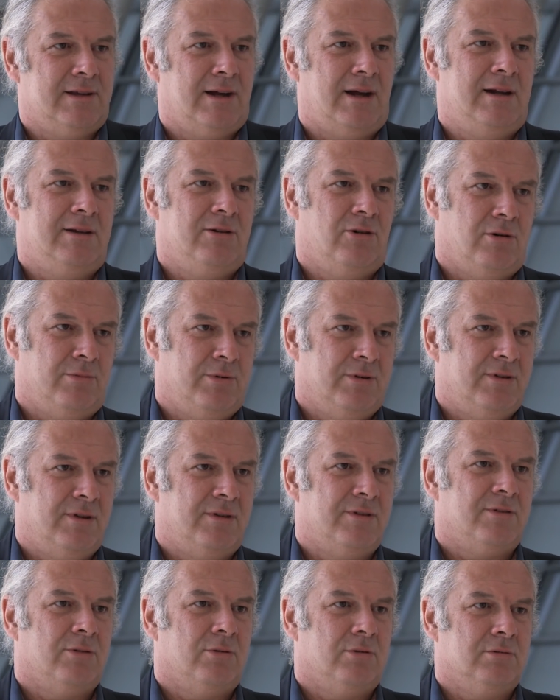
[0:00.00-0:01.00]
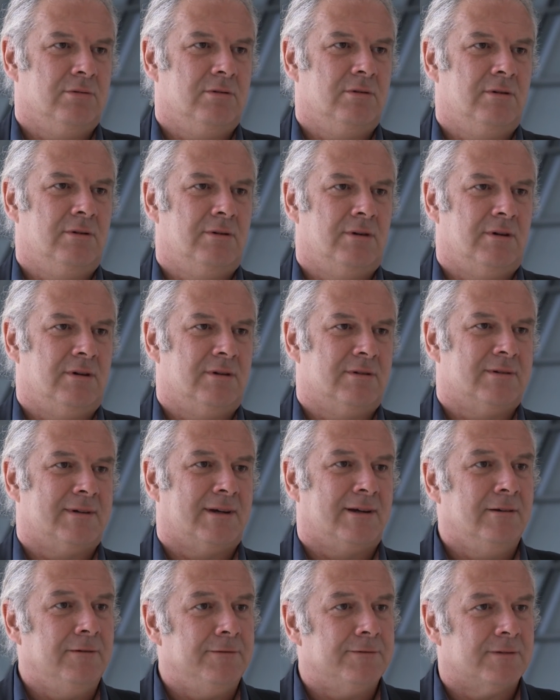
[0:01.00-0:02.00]
Teil der Opposition äh,
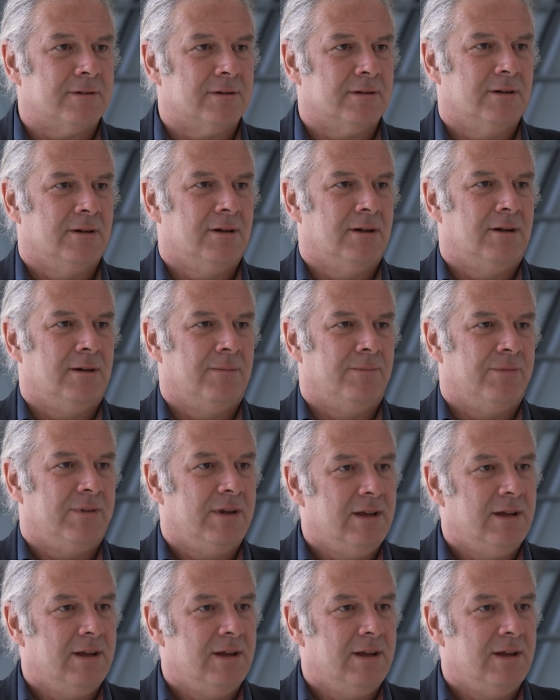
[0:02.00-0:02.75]
trifft, mhm.